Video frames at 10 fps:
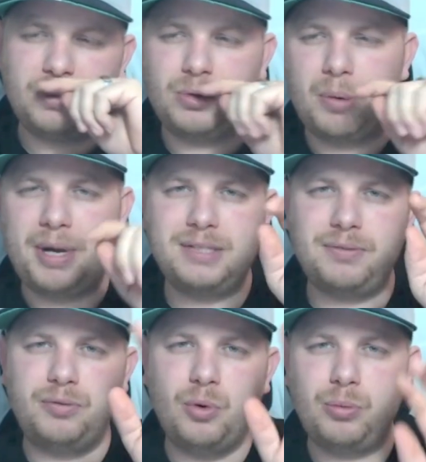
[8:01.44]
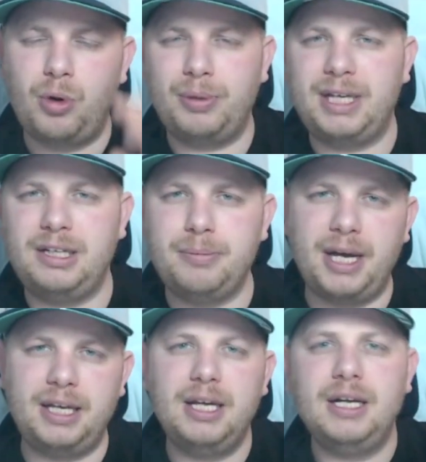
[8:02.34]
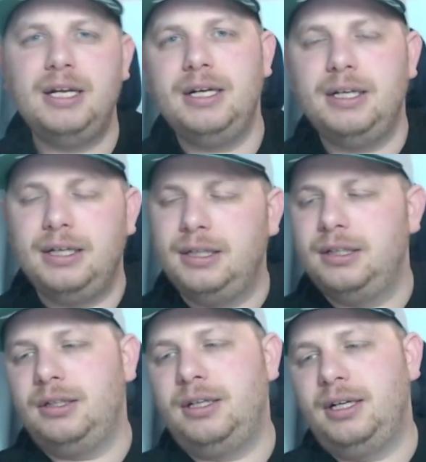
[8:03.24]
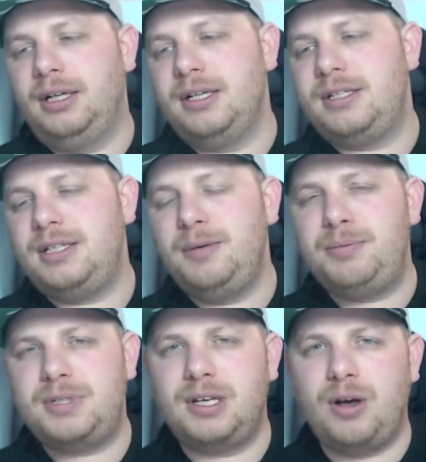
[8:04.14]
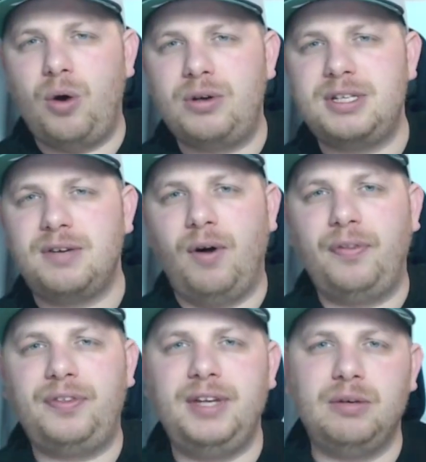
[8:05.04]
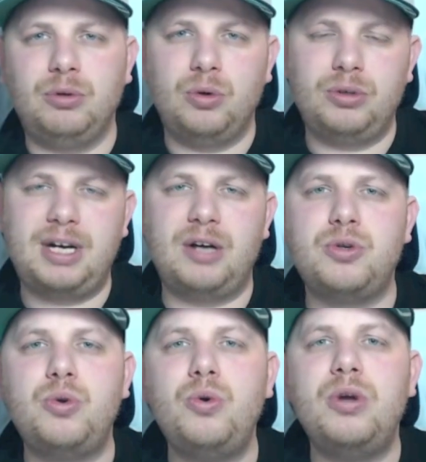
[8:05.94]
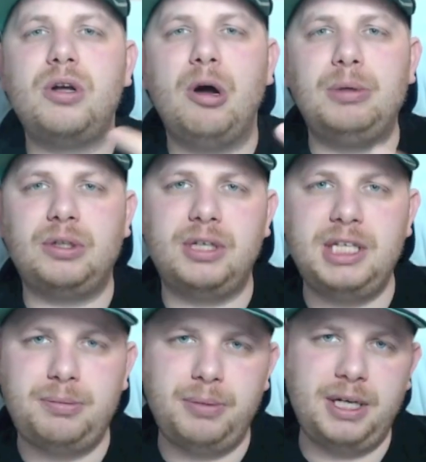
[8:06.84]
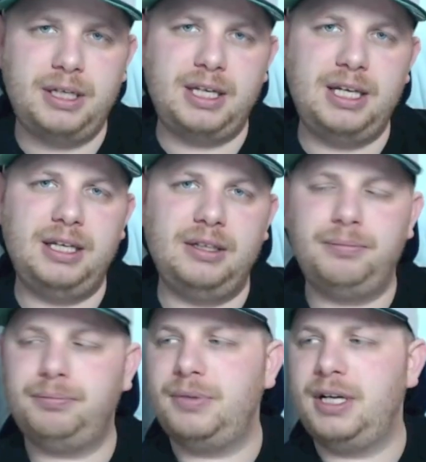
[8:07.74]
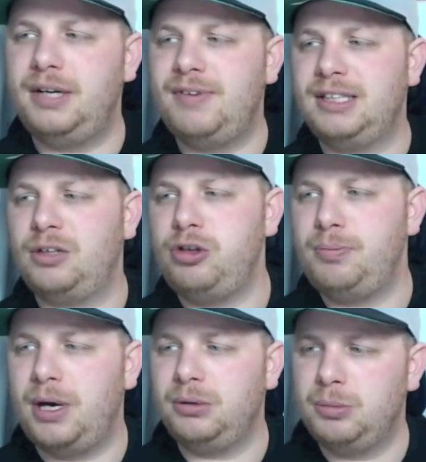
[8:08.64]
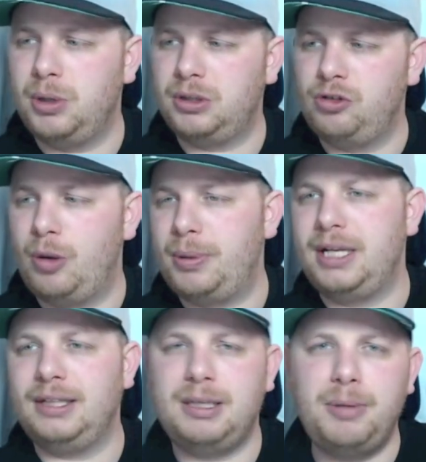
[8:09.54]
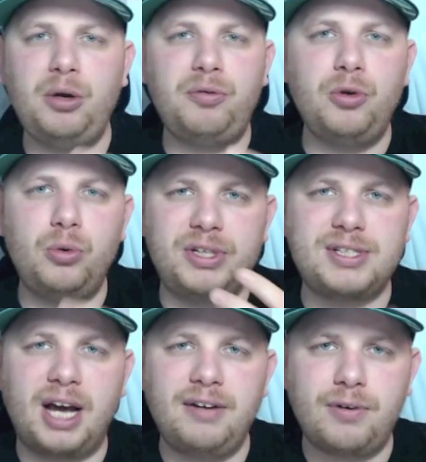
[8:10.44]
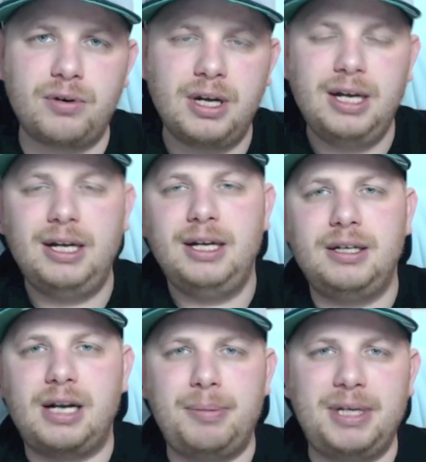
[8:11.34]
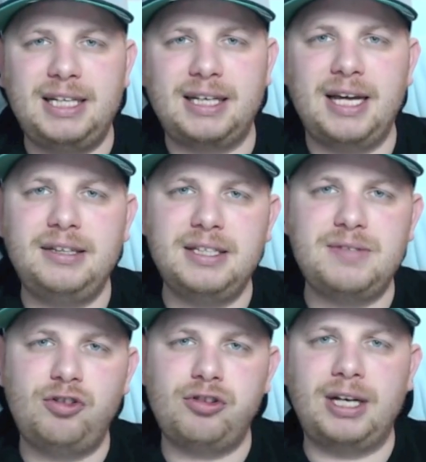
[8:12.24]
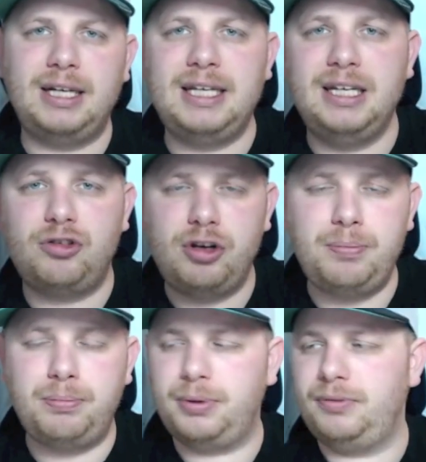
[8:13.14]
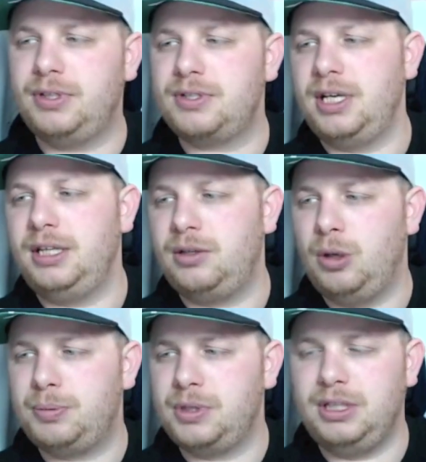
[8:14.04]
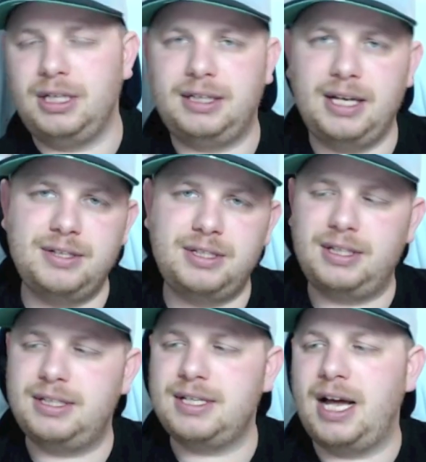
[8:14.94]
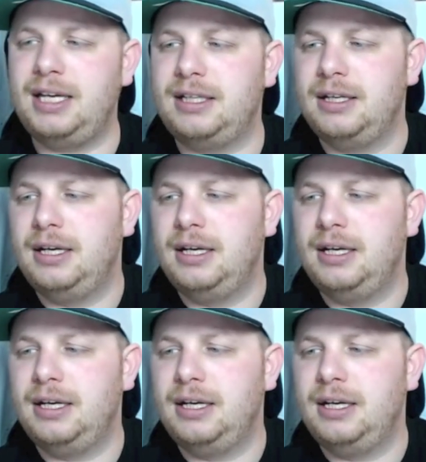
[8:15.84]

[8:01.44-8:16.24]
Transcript: 0,15 Ohm kommt man irgendwie bei äh, 70, 80 Watt irgendwo dort raus. Höher kann man dann nicht mehr gehen, äh, weil der Chip automatisch abregelt. Die Menüführung ist einfach. Ich glaube, jeder kennt inzwischen einen Nihi-Chip, wie das geht. Ich habe es euch in der Detailansicht gezeigt.